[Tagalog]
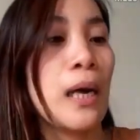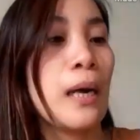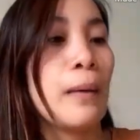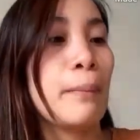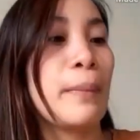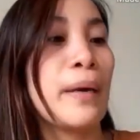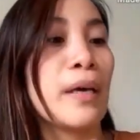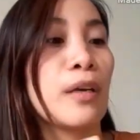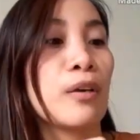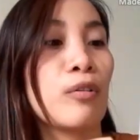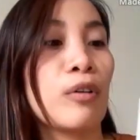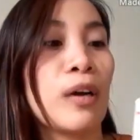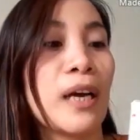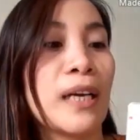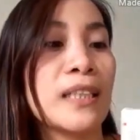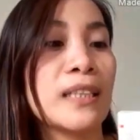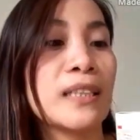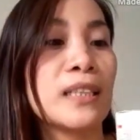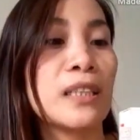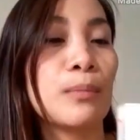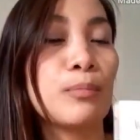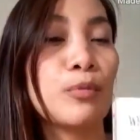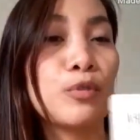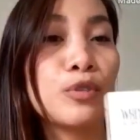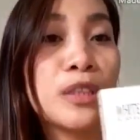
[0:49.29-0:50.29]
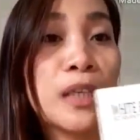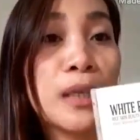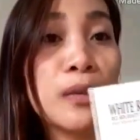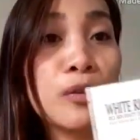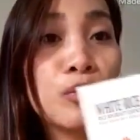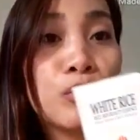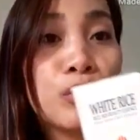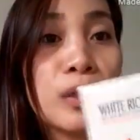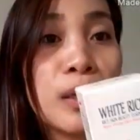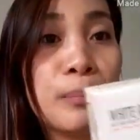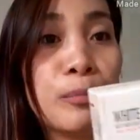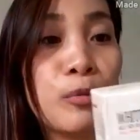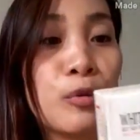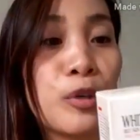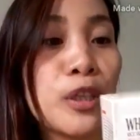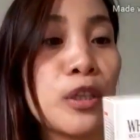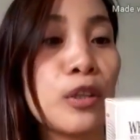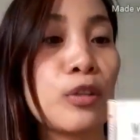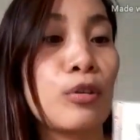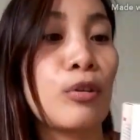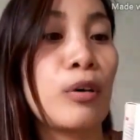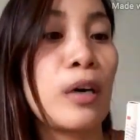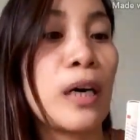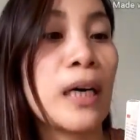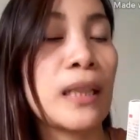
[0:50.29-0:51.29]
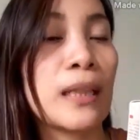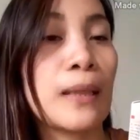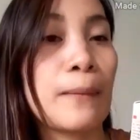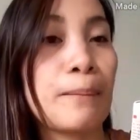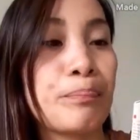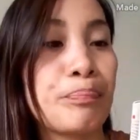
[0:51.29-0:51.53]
Pero guys, nabuksan ko na po ito at